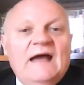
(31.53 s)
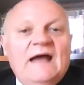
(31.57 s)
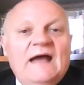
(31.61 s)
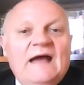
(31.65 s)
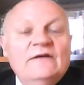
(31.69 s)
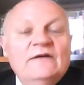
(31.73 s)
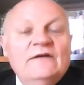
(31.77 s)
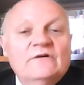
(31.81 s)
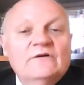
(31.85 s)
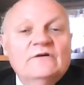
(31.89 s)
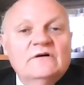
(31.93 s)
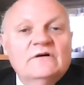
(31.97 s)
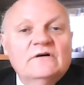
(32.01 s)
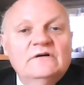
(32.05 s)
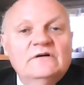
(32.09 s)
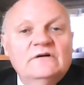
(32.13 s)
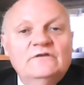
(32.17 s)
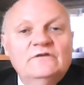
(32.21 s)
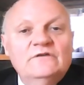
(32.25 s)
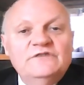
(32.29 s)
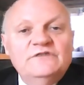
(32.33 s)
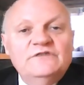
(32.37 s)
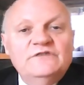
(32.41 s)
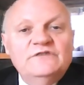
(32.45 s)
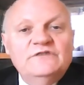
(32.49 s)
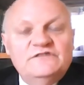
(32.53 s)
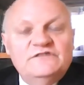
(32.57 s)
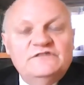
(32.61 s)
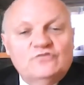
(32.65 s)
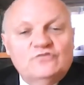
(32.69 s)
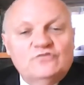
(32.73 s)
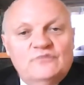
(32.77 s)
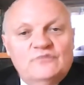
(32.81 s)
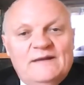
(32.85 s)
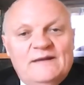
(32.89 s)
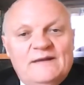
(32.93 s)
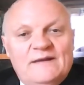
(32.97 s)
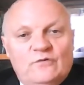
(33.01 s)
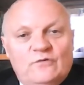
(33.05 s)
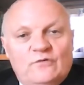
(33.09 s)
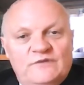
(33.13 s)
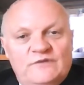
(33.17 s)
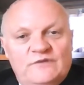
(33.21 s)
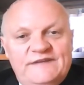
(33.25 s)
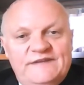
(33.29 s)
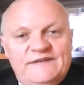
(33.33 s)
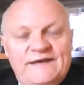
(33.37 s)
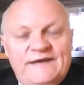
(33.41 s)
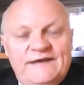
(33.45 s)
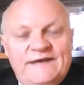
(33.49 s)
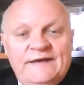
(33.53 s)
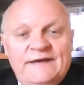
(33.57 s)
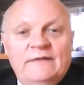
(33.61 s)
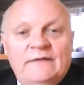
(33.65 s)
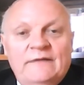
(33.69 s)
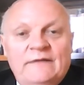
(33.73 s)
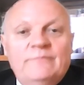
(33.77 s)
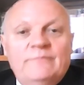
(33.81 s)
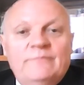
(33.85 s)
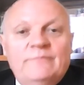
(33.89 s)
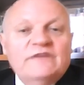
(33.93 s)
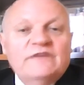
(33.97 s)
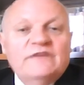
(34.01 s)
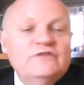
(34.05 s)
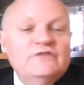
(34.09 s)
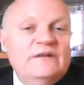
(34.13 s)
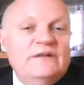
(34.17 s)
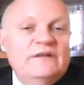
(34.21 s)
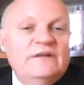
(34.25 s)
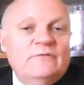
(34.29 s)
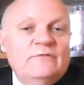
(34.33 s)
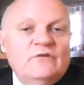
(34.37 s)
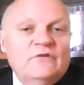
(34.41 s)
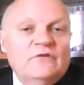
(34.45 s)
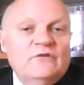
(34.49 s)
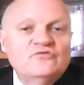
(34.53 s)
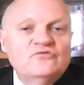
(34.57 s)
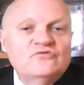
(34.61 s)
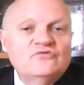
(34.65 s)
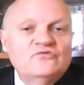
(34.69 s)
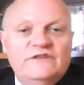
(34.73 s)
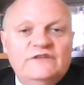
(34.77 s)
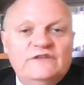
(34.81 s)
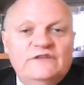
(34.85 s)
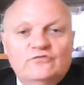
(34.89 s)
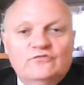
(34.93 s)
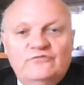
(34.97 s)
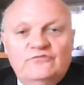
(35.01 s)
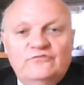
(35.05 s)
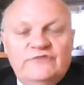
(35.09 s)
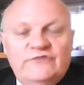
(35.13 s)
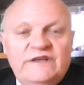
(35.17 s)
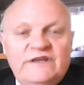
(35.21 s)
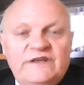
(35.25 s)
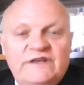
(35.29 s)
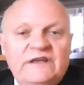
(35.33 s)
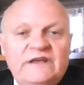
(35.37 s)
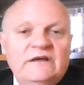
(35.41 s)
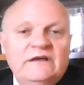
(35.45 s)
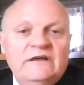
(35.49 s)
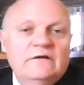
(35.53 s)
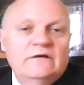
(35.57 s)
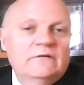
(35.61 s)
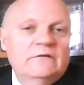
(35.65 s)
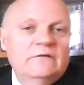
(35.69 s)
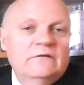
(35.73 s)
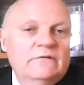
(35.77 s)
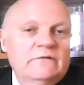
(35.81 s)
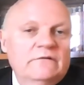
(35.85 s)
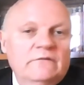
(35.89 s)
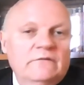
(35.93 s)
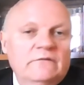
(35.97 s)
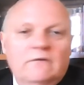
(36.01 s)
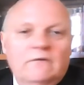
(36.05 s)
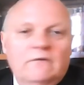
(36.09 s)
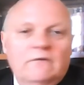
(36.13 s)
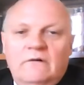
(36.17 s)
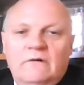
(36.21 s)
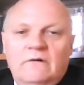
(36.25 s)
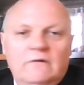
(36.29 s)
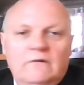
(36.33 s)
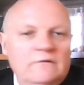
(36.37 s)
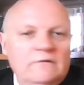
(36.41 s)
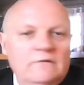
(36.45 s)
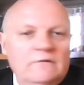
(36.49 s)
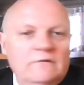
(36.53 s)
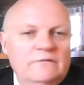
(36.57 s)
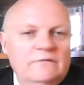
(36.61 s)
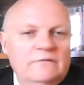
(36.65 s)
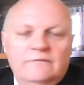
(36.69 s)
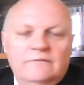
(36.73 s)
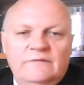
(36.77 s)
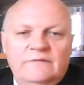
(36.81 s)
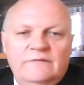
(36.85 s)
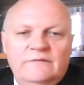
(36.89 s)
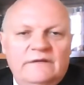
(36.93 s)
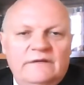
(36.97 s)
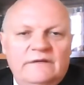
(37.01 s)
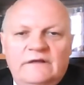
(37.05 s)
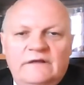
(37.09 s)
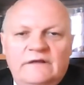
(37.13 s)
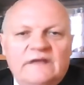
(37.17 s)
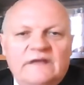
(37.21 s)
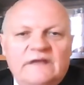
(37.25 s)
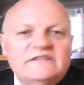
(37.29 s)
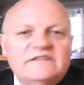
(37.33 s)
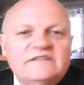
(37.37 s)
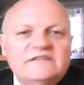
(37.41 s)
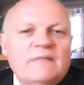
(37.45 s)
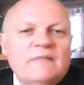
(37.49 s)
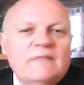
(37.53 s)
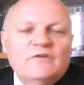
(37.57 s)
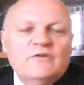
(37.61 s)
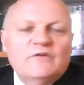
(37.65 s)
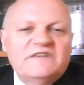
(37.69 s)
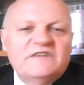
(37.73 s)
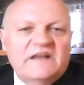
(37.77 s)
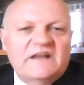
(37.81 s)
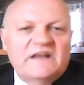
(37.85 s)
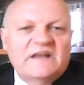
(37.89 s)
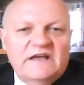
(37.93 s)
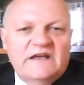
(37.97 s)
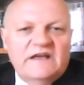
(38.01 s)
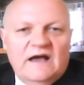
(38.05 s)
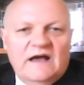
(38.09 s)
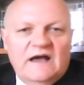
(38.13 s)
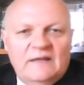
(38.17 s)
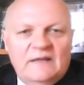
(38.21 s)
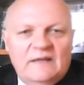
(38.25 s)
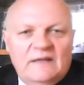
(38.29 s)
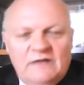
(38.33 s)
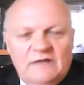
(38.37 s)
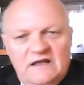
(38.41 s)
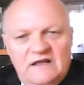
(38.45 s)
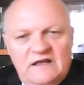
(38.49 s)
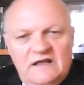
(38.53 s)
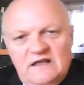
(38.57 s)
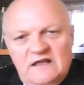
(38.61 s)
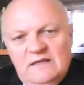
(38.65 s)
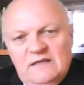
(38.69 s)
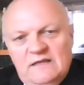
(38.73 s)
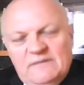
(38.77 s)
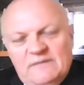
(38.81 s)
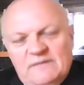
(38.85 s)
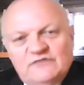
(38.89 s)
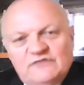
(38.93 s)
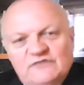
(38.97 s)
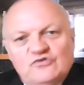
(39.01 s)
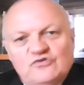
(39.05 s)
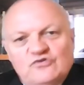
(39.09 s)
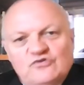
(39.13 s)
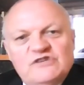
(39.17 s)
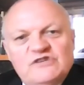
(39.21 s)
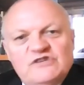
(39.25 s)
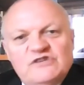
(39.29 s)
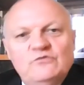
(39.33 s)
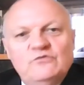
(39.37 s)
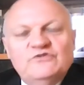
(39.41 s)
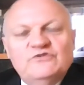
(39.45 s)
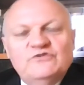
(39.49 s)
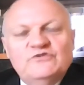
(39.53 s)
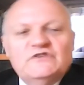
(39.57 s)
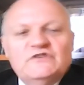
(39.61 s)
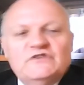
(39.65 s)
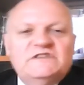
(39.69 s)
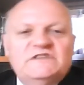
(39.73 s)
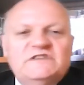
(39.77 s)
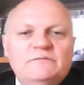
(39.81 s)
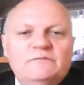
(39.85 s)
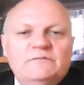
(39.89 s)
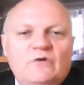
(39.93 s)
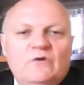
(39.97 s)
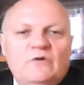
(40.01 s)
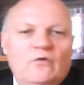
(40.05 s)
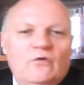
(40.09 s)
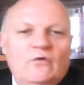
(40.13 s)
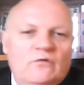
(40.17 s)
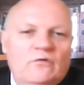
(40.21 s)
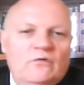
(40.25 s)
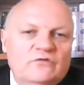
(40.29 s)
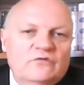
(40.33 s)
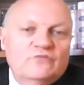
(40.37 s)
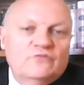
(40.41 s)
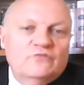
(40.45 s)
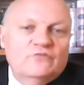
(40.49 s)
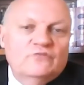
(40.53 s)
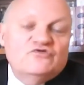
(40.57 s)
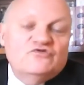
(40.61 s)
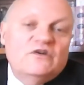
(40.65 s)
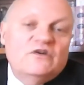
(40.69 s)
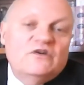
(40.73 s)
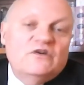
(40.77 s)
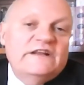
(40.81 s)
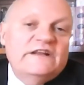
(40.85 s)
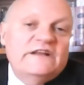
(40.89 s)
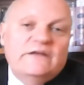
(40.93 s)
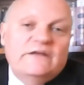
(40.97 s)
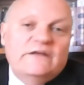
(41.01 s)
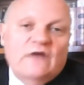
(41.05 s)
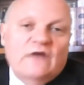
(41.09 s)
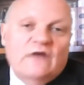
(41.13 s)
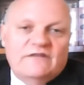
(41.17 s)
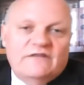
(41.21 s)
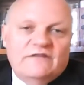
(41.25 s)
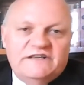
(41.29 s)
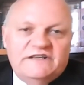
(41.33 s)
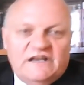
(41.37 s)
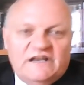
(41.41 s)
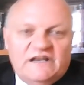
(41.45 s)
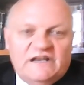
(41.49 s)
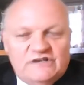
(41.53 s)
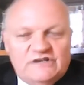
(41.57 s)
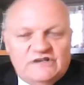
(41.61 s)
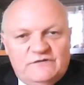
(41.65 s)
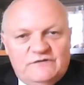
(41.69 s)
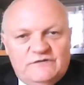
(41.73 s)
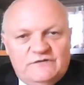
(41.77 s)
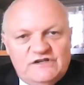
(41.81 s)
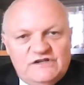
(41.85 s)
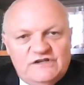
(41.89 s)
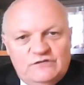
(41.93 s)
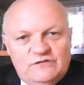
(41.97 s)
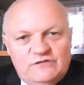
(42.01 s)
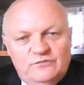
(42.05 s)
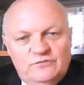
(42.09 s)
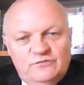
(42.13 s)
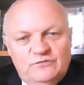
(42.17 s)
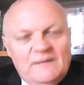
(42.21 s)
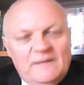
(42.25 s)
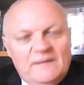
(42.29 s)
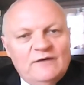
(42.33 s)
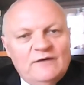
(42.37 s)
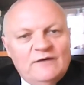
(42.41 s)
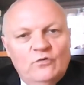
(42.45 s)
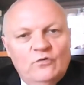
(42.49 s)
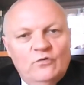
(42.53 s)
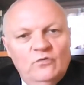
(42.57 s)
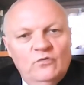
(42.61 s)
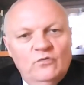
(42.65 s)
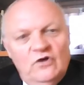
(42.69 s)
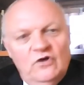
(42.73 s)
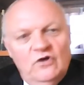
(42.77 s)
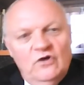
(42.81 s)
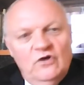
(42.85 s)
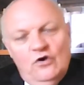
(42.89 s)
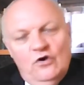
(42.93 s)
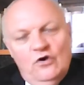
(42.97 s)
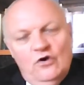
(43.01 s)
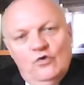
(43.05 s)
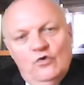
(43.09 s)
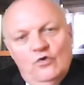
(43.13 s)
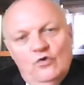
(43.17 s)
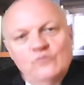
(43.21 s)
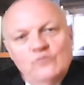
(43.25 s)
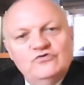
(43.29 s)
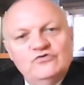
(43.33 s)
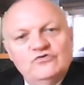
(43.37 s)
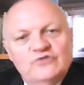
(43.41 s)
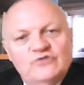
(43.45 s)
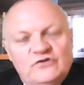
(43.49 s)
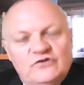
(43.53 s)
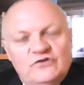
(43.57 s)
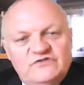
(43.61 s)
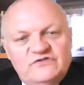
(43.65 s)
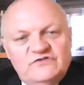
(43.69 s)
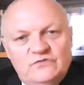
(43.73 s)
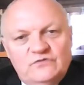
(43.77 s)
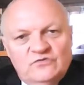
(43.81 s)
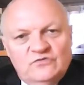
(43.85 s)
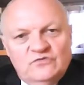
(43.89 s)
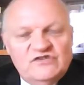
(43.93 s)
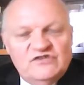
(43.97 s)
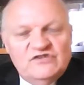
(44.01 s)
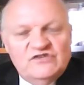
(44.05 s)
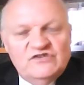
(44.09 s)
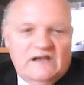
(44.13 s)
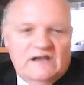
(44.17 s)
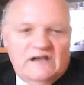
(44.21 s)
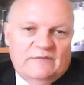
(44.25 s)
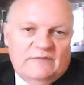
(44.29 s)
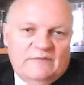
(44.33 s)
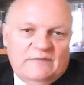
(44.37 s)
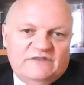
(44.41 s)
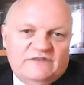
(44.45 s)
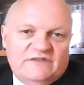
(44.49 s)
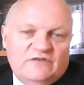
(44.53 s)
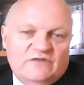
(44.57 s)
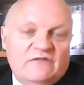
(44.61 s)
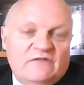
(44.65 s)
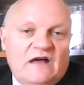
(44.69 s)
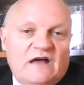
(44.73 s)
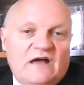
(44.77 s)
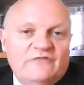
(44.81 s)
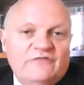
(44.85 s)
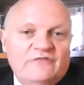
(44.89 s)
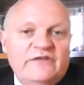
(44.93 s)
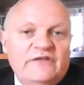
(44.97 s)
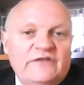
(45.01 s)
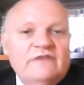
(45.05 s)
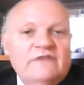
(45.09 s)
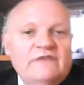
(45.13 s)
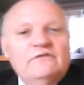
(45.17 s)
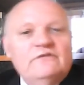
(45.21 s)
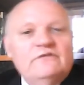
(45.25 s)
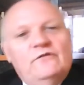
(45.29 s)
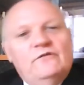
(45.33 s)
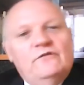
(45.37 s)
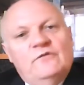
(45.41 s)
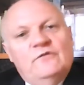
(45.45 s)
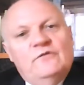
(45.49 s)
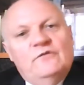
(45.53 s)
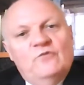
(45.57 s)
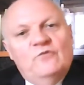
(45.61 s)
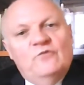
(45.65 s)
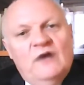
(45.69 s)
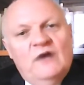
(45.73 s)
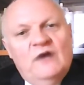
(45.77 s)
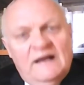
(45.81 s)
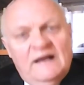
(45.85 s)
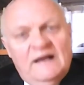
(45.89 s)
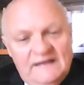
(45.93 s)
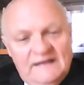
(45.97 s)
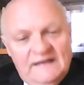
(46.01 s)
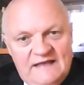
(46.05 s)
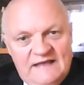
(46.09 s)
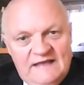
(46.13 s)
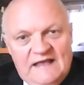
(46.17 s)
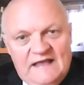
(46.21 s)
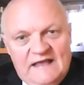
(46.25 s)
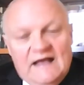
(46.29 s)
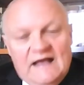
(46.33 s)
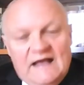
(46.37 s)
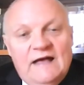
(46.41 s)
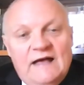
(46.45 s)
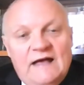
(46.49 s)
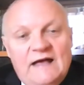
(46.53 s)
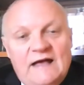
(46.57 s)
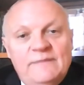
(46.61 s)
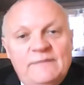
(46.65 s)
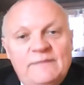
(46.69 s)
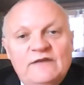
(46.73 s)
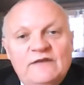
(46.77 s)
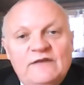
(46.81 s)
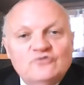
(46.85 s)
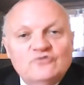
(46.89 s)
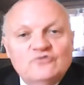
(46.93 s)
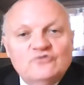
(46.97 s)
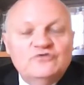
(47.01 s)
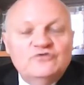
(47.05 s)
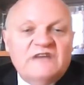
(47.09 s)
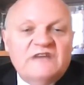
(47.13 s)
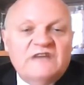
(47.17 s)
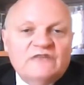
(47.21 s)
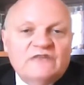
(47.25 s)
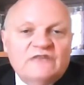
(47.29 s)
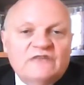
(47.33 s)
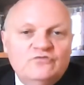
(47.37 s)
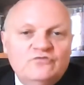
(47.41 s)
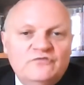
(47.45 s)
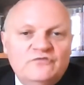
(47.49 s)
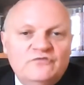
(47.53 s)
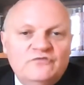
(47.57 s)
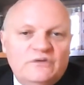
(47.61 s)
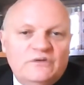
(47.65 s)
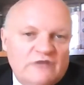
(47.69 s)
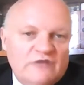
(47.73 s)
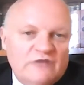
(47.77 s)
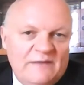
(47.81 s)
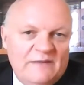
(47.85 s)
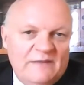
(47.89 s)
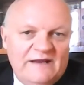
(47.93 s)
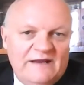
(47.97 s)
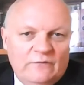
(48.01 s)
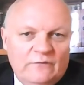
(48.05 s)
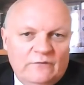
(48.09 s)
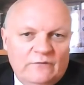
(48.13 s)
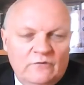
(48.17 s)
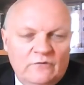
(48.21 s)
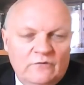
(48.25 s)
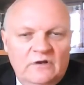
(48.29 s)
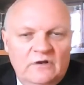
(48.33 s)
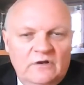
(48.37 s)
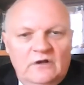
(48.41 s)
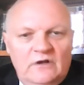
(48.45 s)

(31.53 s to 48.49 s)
Alors, le discours de Macron hier, personnellement, je l'ai trouvé euh, extrêmement désagréable parce que j'ai eu le sentiment, comme je l'ai d'ailleurs à vrai dire à chaque fois que j'écoute Macron, au bout de 30 secondes, j'ai l'impression d'avoir affaire devant moi à un mélange de Tartuffe et de Caméléon.